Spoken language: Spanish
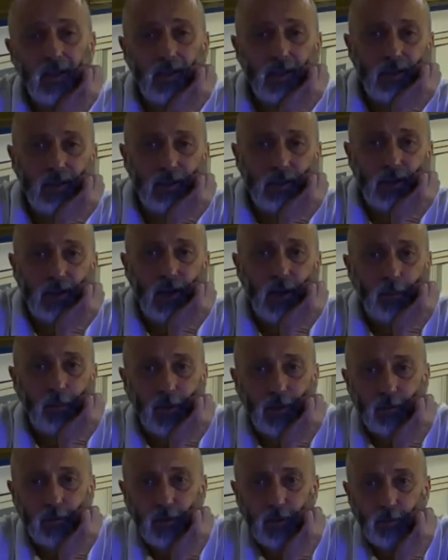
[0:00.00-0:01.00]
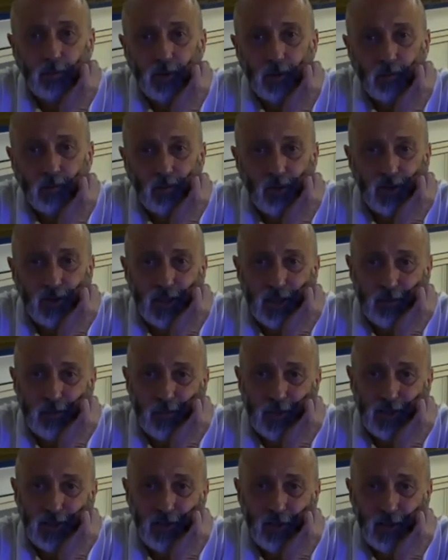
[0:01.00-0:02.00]
ahora mismo, pues muchas
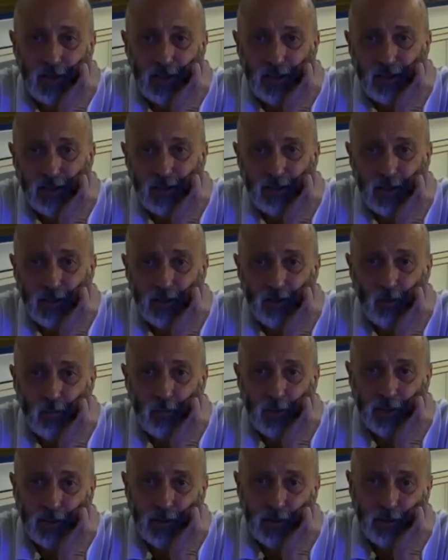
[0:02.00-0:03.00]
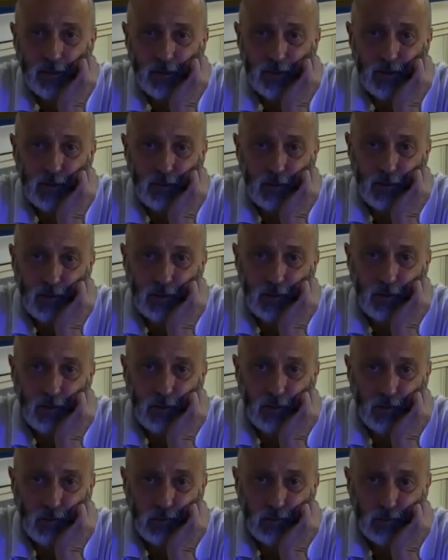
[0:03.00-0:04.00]
personas estáis compartiendo este vídeo
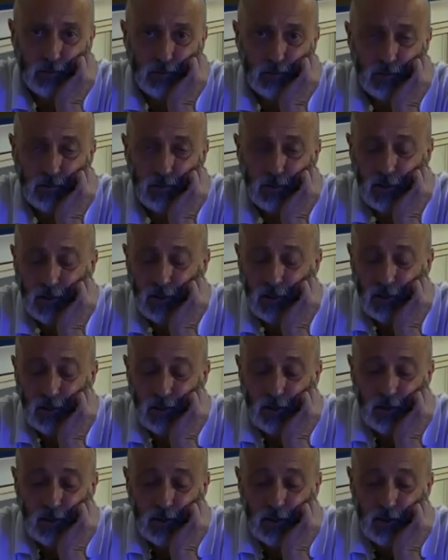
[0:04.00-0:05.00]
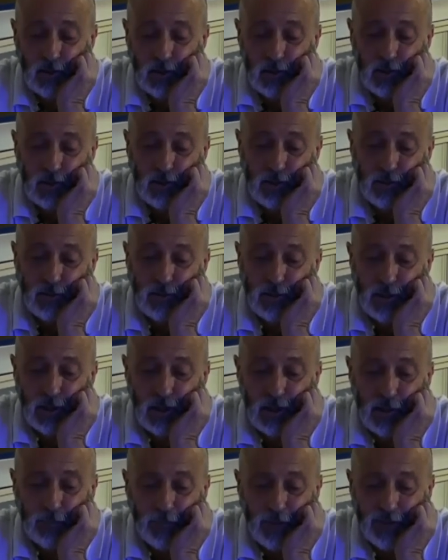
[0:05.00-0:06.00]
con en
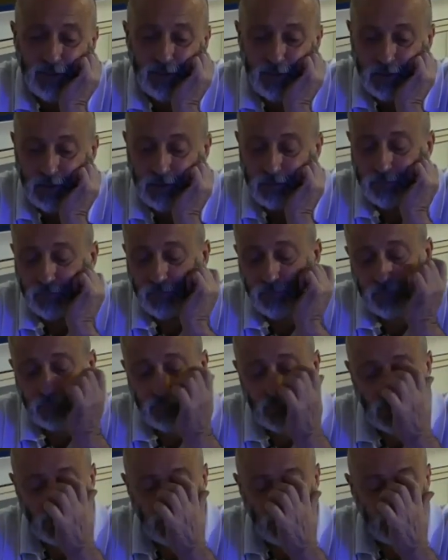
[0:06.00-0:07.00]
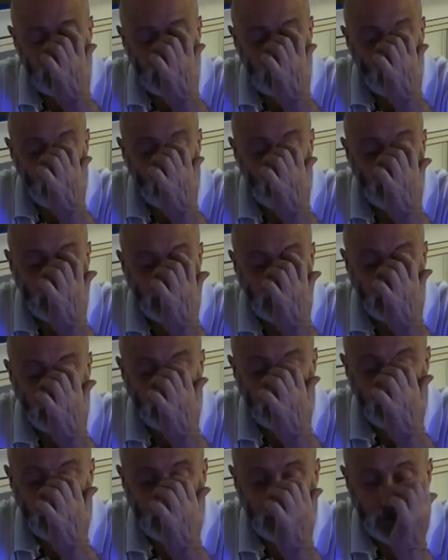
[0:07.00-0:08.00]
la mesa, estáis compartiendo
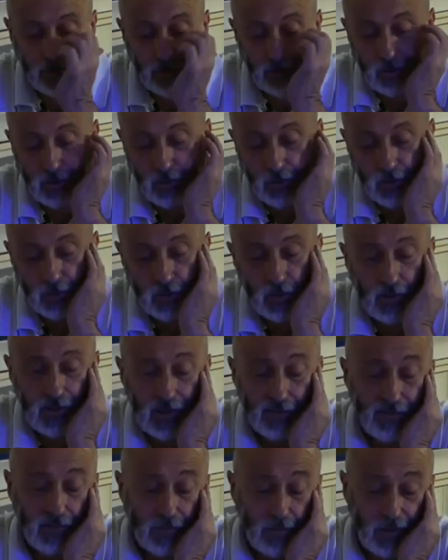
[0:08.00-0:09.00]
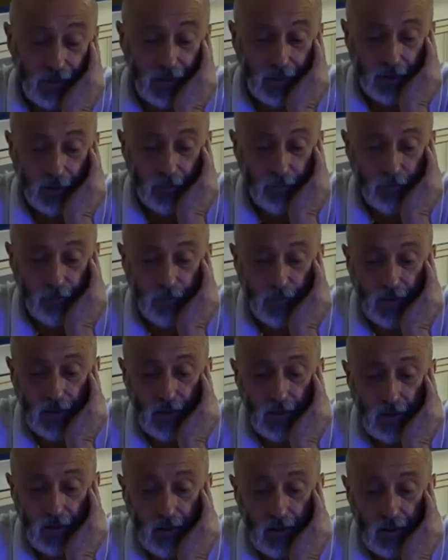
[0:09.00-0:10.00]
este vídeo con toda la familia
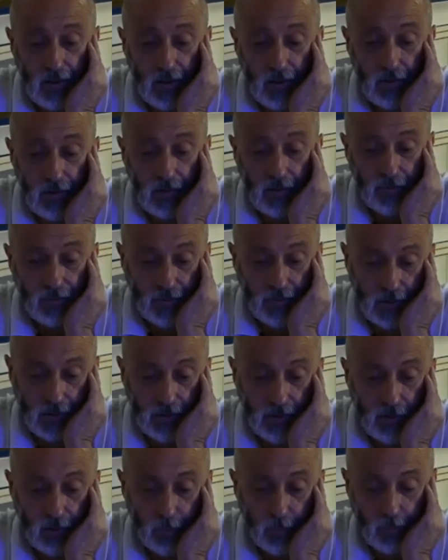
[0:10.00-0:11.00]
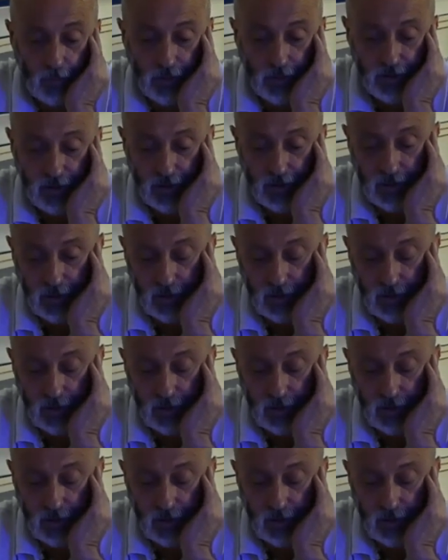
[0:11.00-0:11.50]
y entre ellos, pues